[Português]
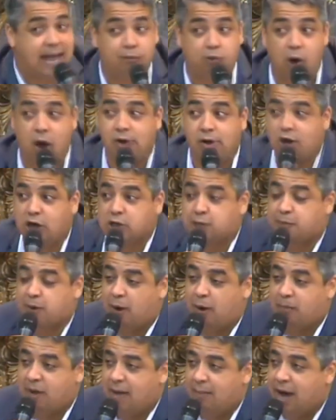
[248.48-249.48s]
qual é o nosso
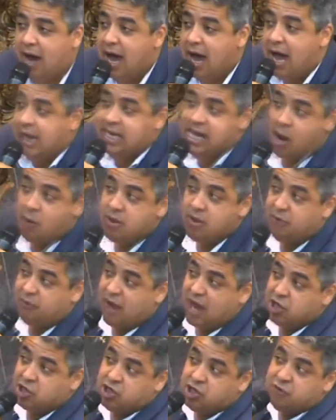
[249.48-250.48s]
problema? Que ao
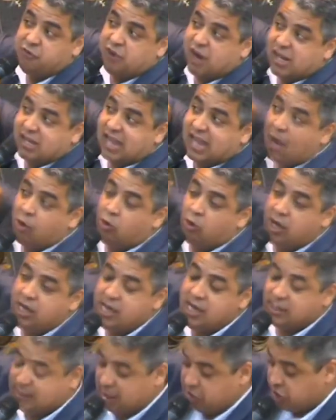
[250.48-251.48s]
invés de enfrentar
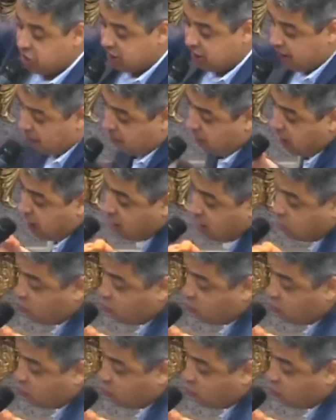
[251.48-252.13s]
Golias, a gente está brigando